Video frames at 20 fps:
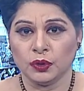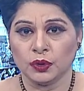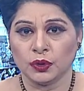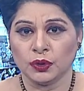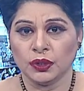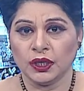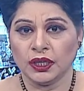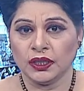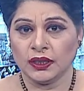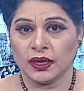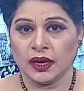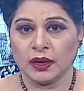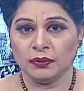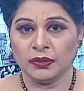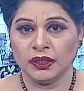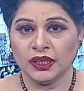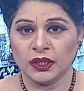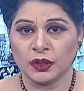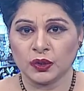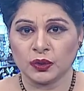ওষুধের
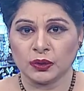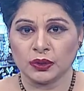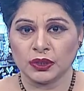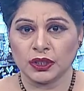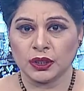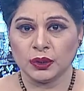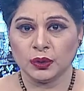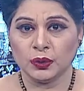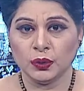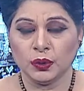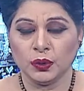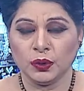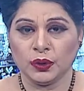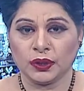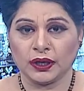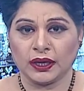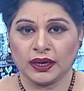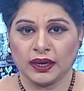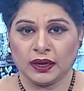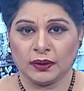দাম নিয়ে চলছে
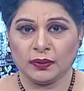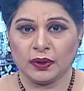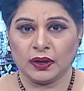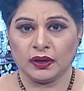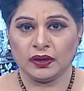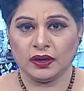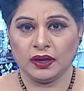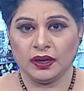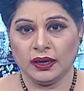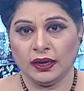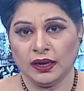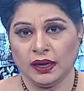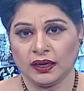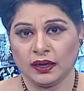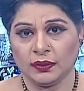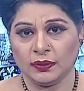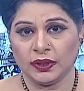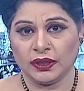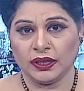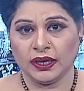তুগলকি কারবার
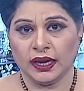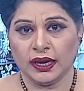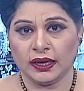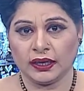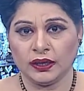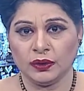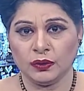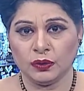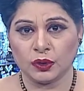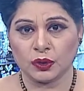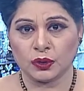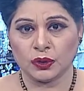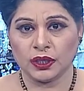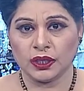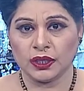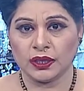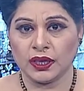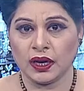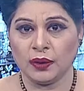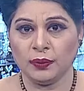এলাকা ভেদে একই
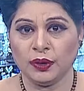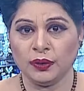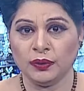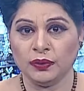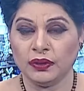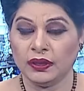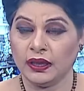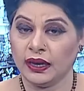ওষুধের দামেও